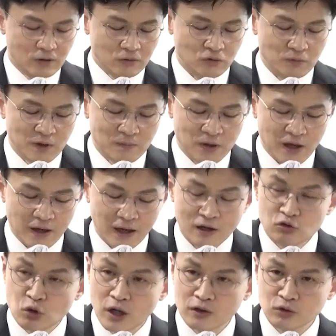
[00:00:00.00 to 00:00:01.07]
국민 피해가
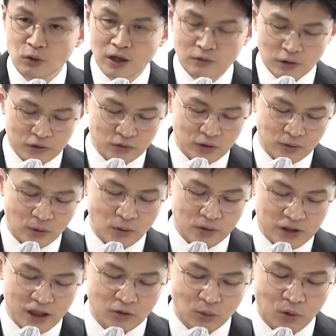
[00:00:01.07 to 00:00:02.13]
최소화될 수 있도록
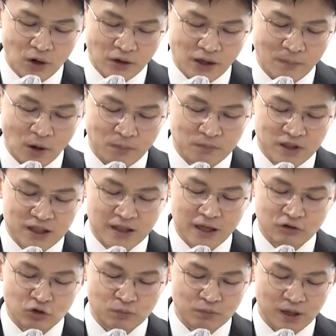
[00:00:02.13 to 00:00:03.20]
제도 보완과 법 시행
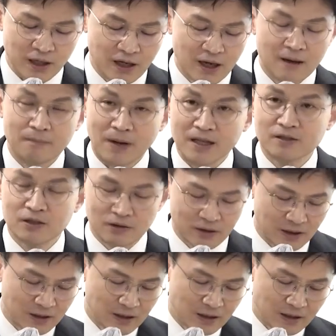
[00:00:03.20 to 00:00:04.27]
준비에 만전을
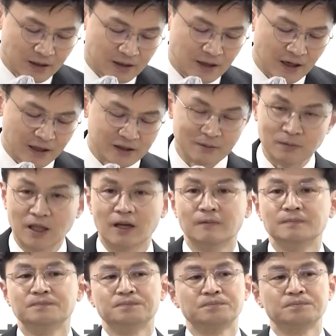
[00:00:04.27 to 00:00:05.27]
기하겠습니다.